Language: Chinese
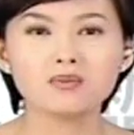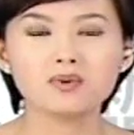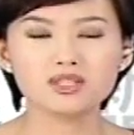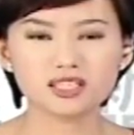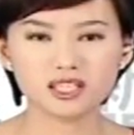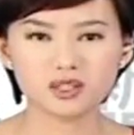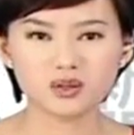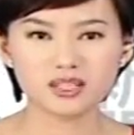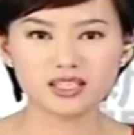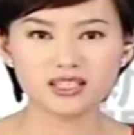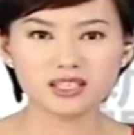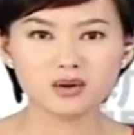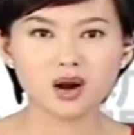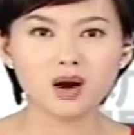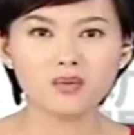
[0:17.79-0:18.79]
目前的最
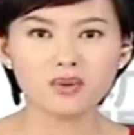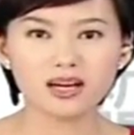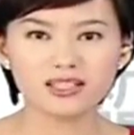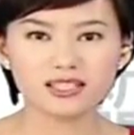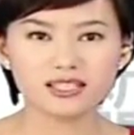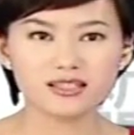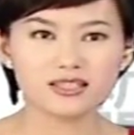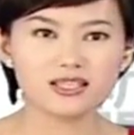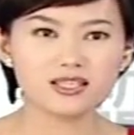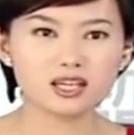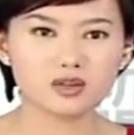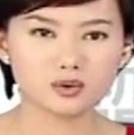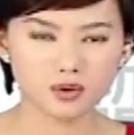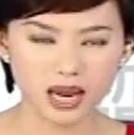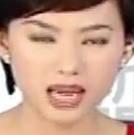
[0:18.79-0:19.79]
新情况，我们要请记
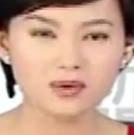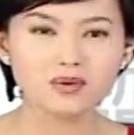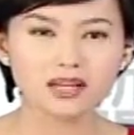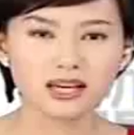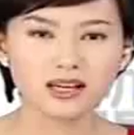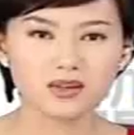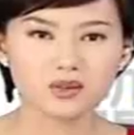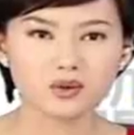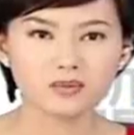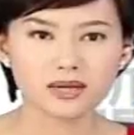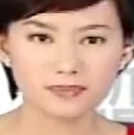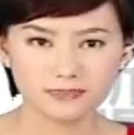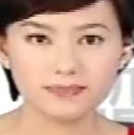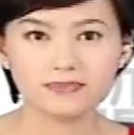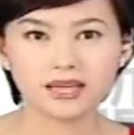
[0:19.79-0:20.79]
者朱涵宇来告诉我
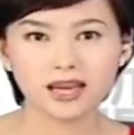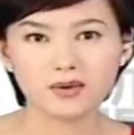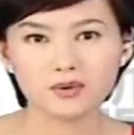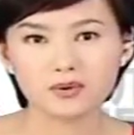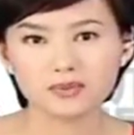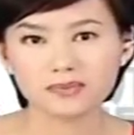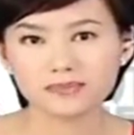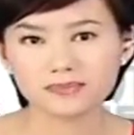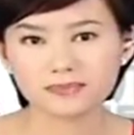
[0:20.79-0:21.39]
们，韩宇。